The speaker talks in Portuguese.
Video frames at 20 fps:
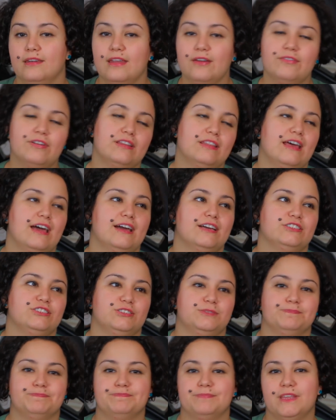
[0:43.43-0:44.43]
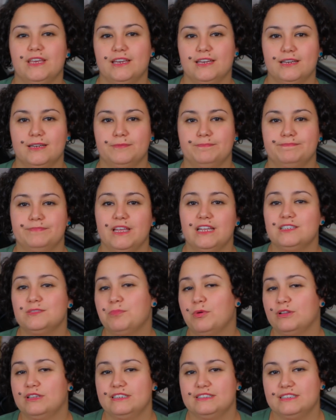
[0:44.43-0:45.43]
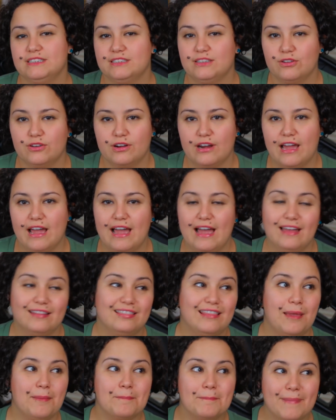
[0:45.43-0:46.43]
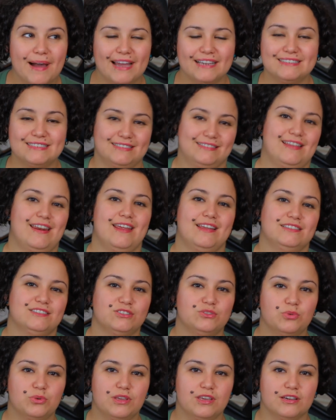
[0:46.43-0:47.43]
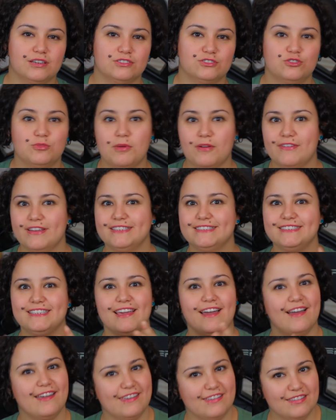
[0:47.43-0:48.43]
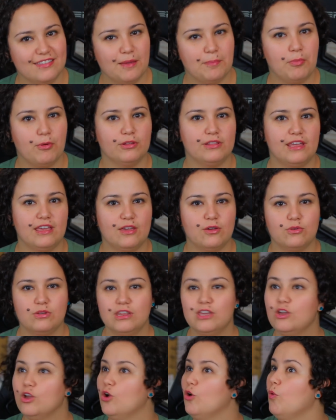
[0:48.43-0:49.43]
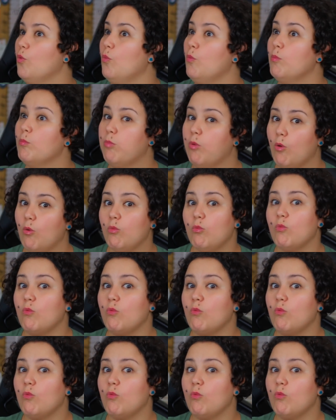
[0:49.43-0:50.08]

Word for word: Na verdade, é, eles podem se tornar até mais atraentes do que antes, uma vez que ainda podem reunir um bom,